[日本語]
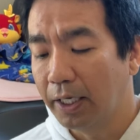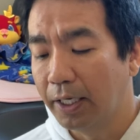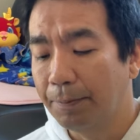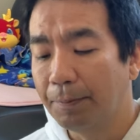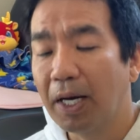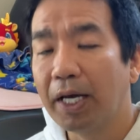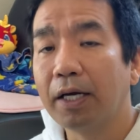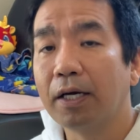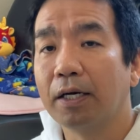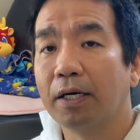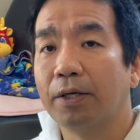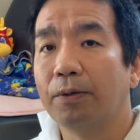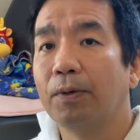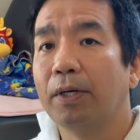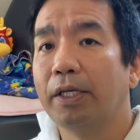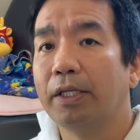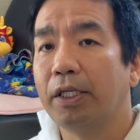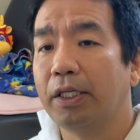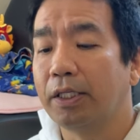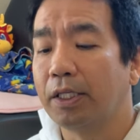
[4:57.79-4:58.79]
えー、前から言わ
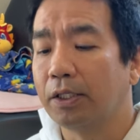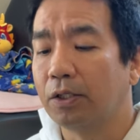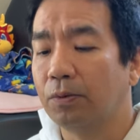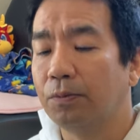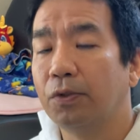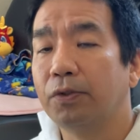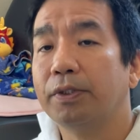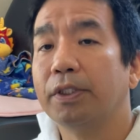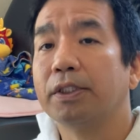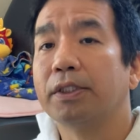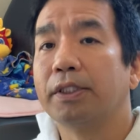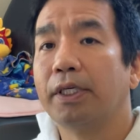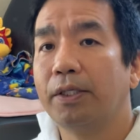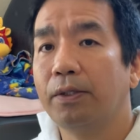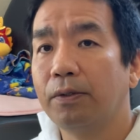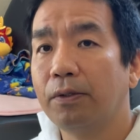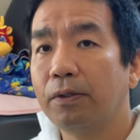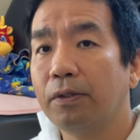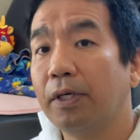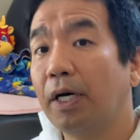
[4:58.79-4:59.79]
れてたと思うんですけ
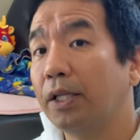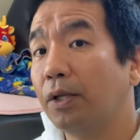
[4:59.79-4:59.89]
どあ